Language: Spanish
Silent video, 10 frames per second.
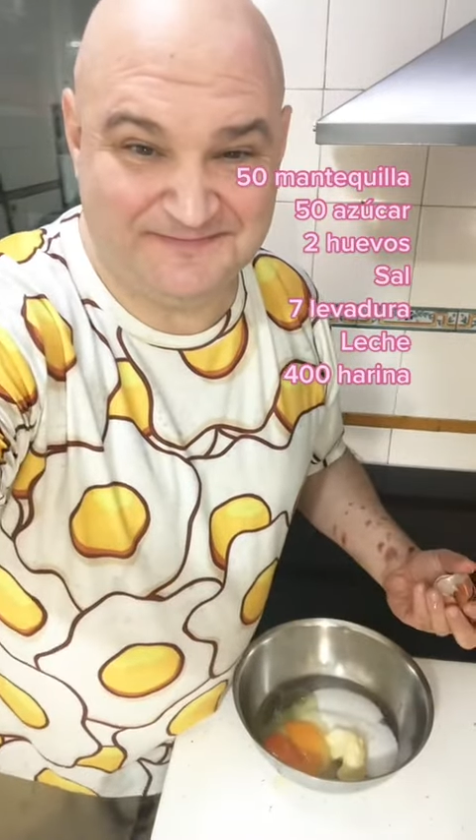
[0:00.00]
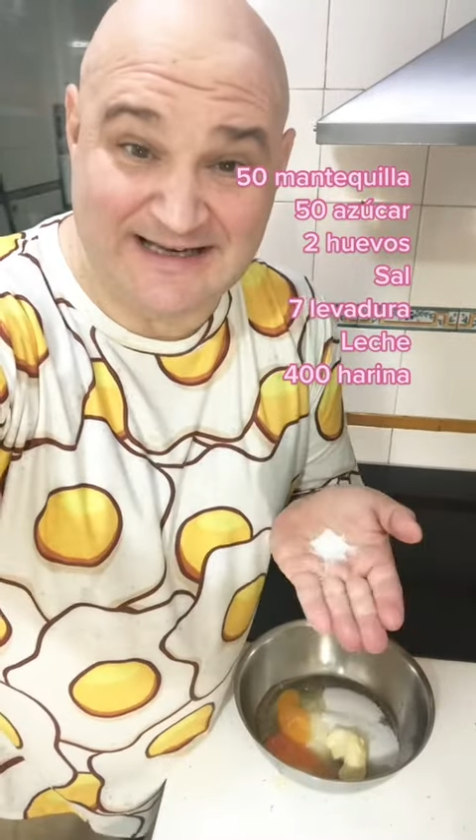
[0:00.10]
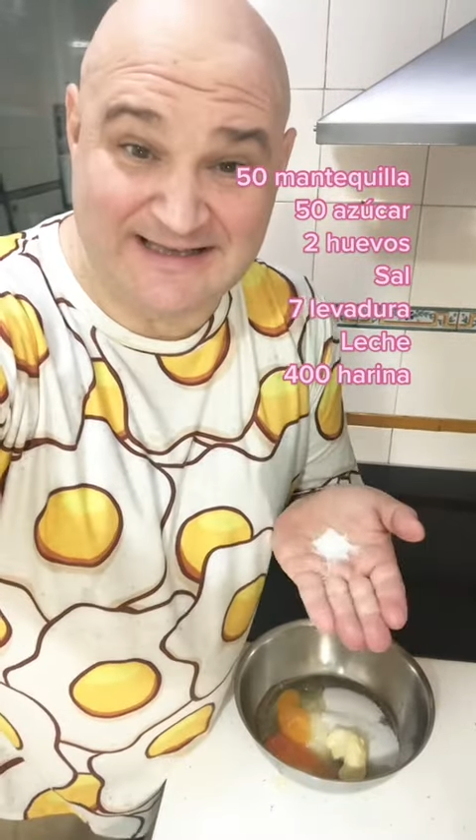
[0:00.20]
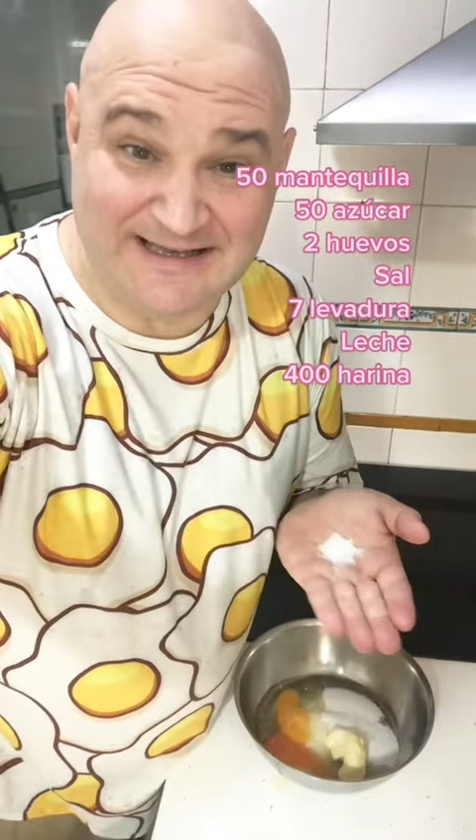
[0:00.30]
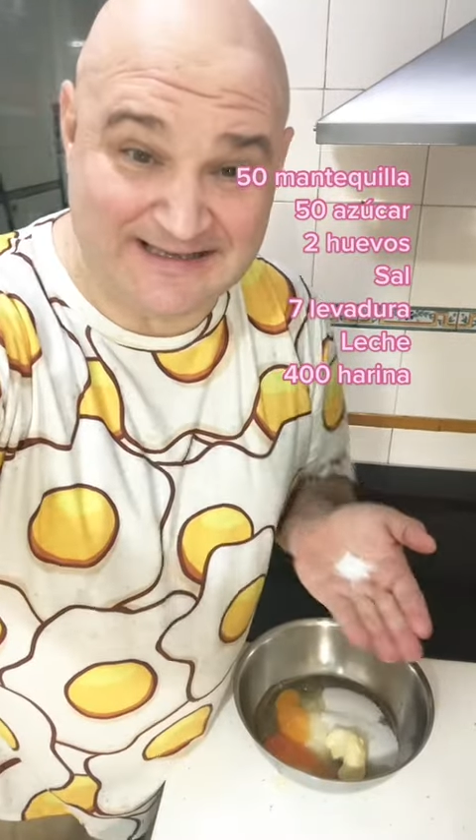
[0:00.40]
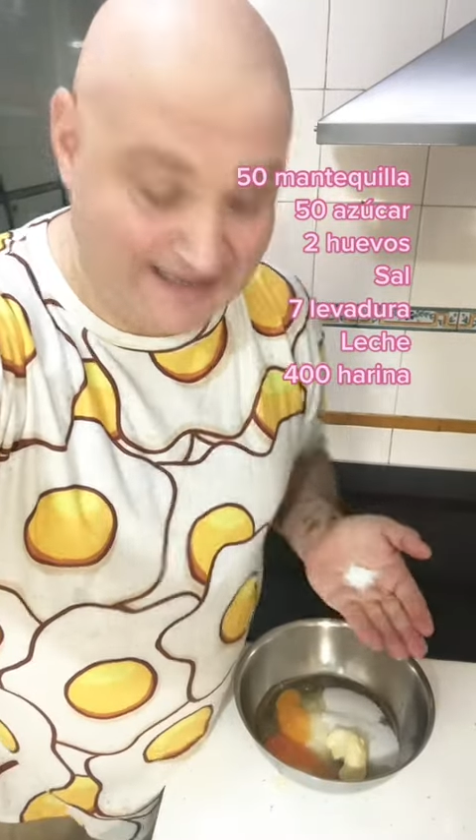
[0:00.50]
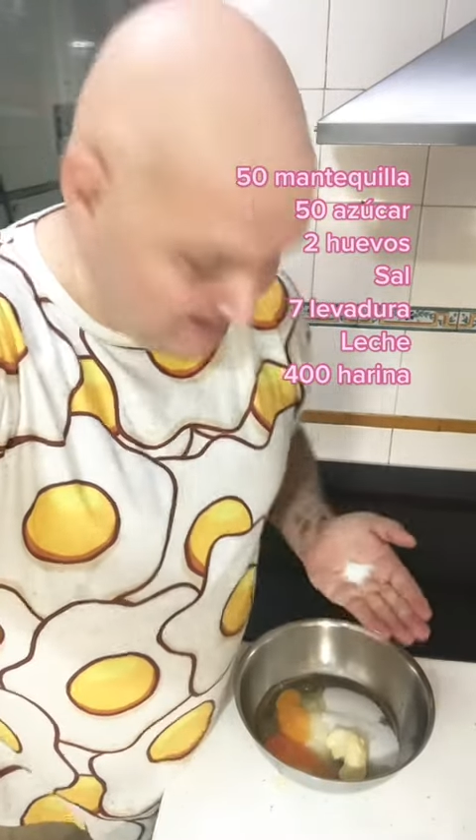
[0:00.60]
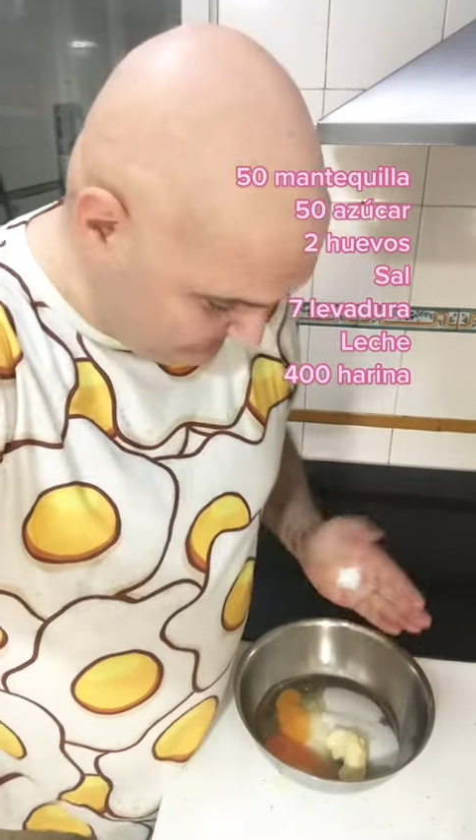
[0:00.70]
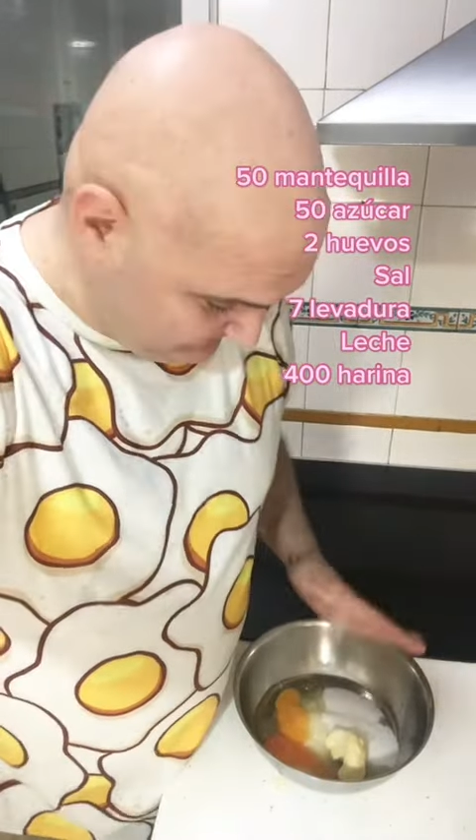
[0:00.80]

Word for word: Así de sal.